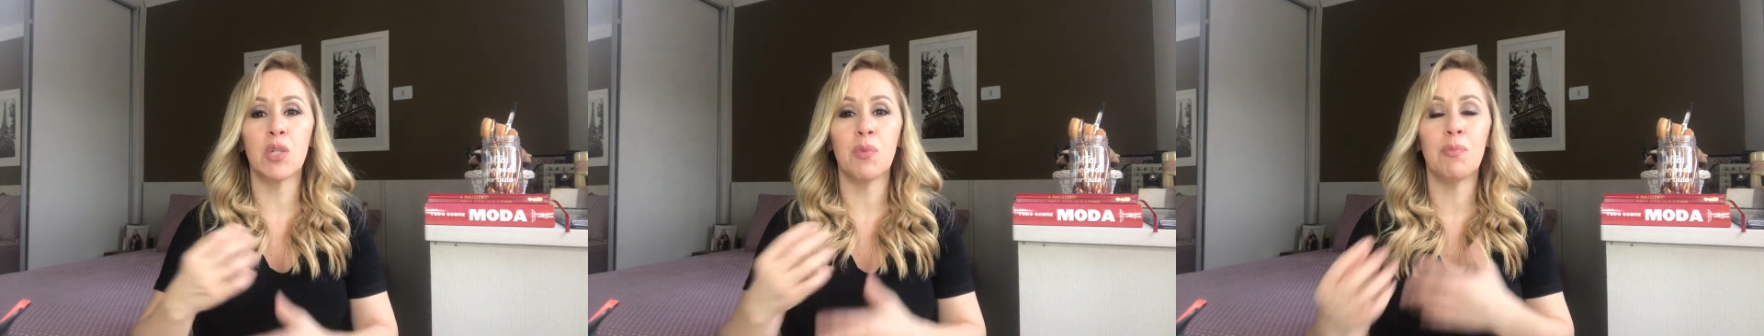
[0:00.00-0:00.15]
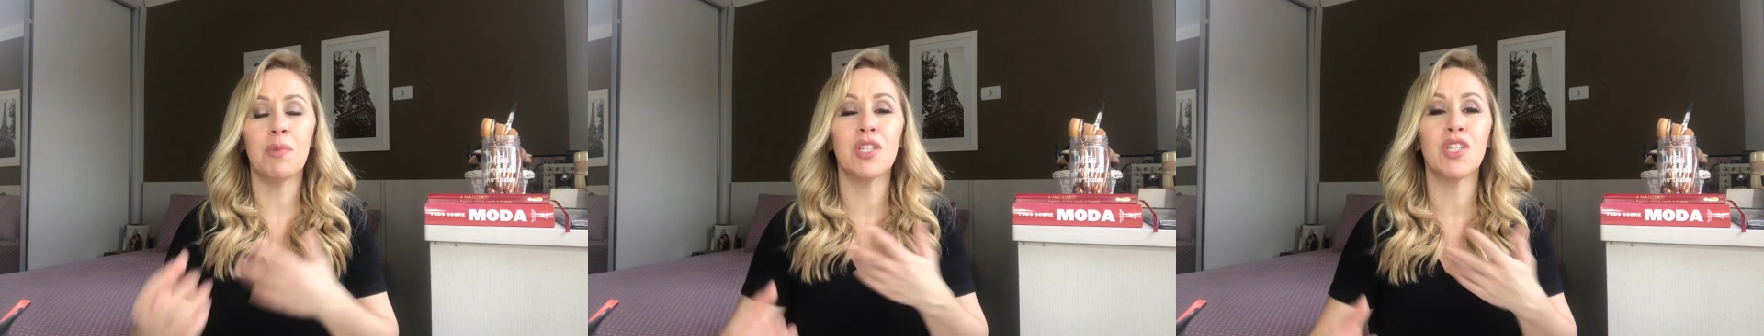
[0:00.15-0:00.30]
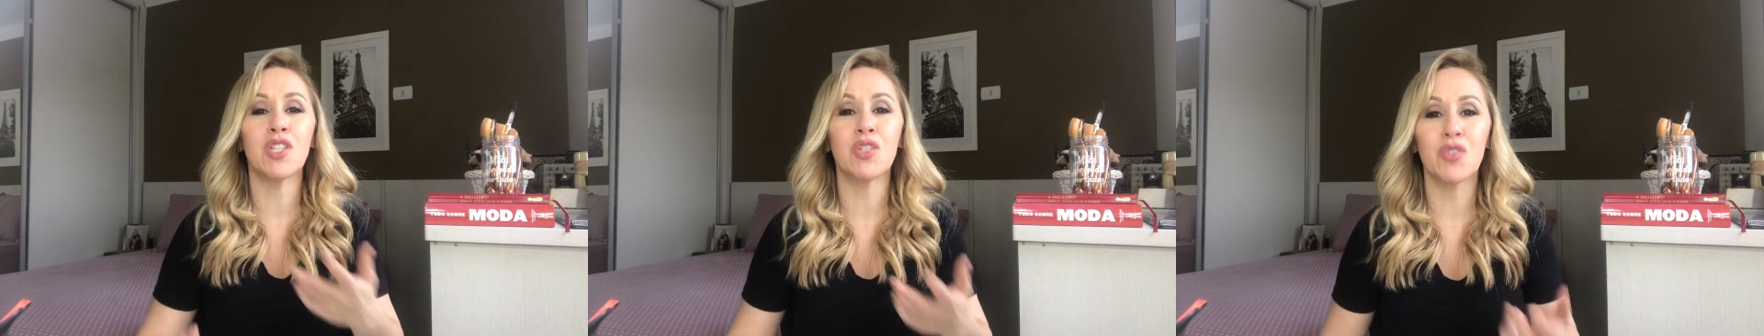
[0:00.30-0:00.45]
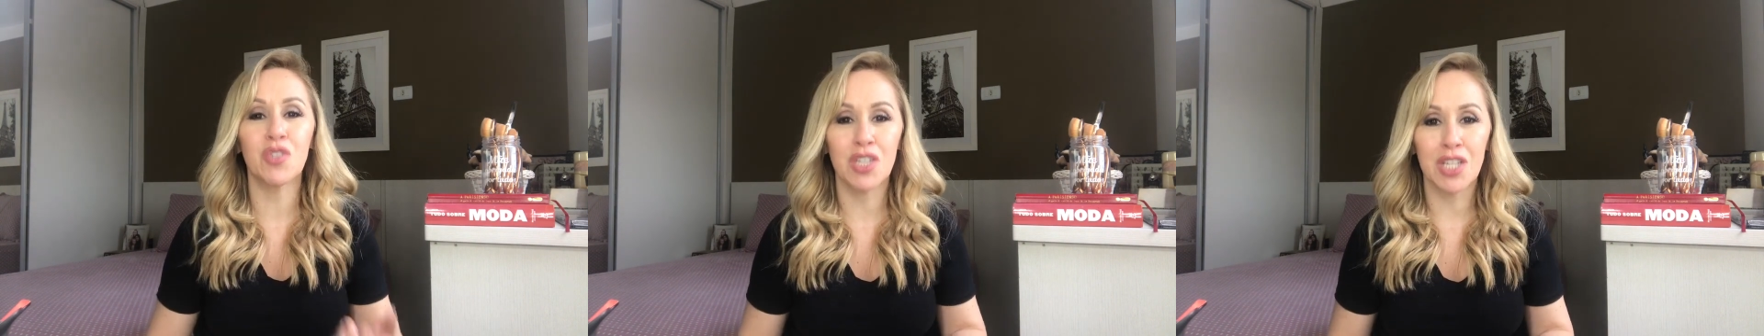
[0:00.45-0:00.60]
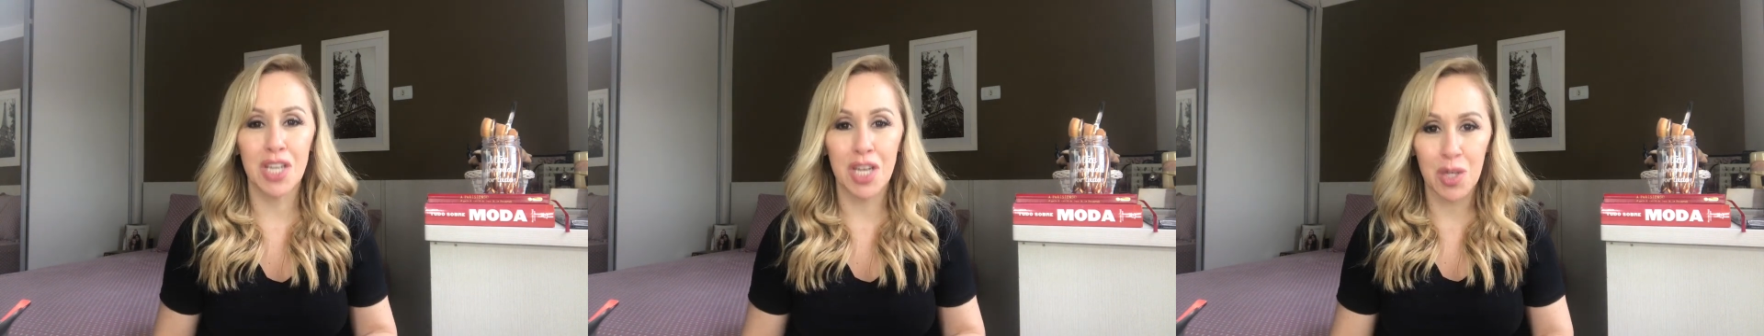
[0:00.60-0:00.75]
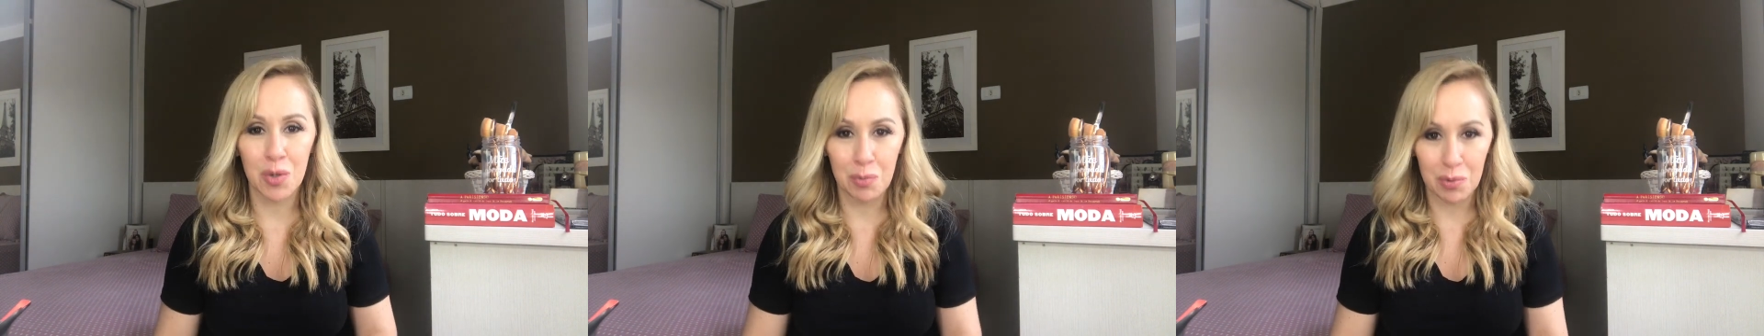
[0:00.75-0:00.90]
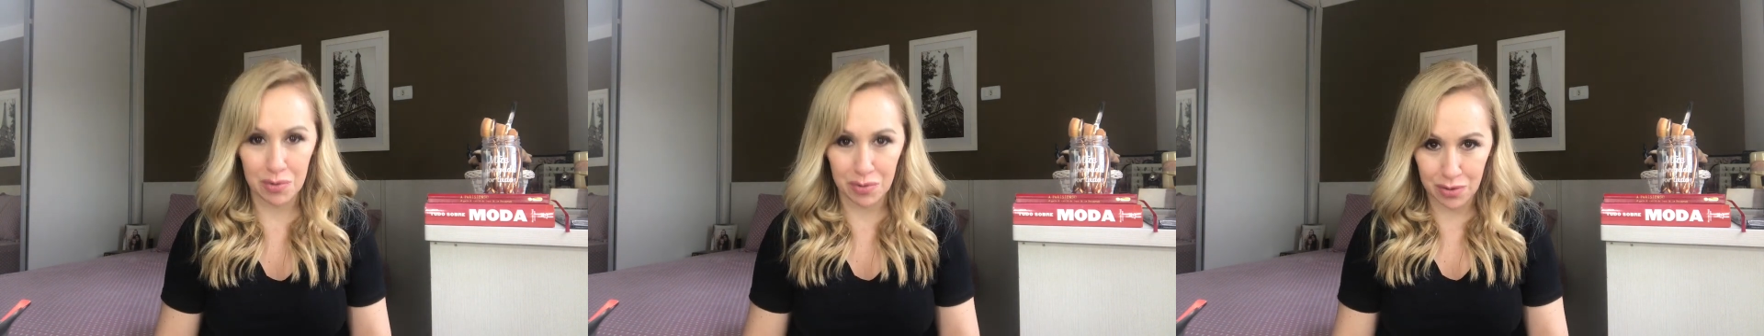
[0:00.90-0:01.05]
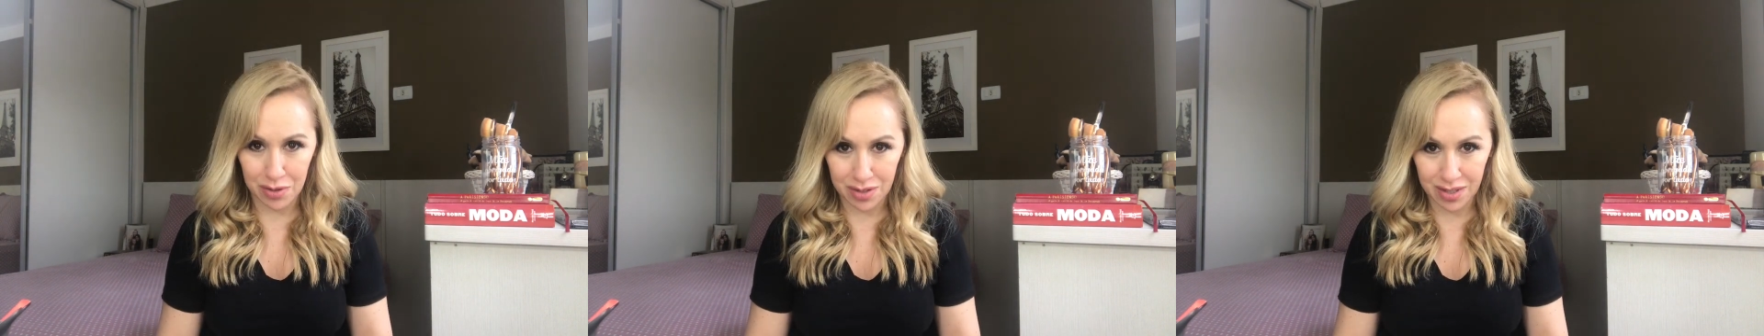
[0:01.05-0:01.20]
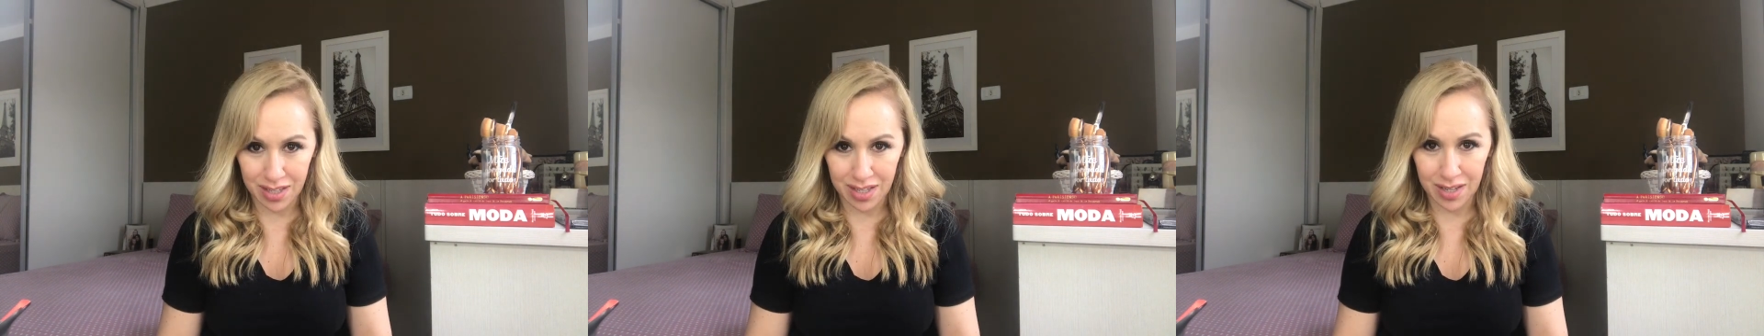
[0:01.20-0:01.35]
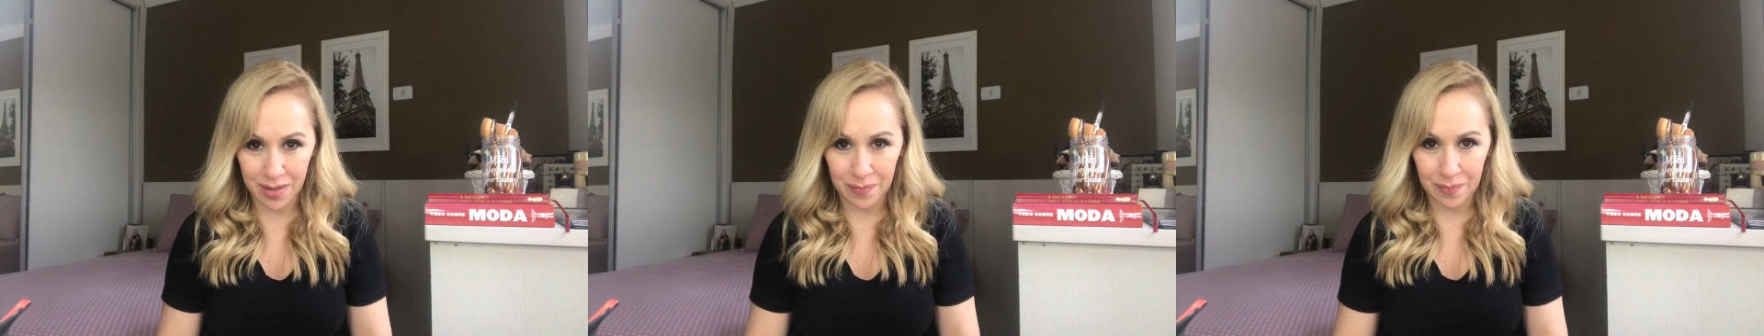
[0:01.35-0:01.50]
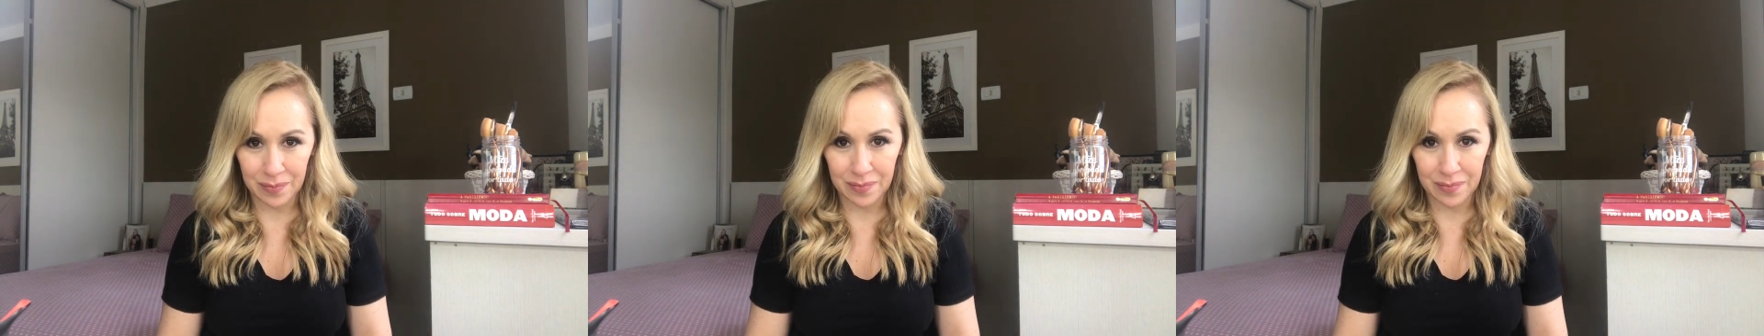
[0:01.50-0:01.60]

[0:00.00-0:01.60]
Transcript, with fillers: e pedindo dinheiro para você.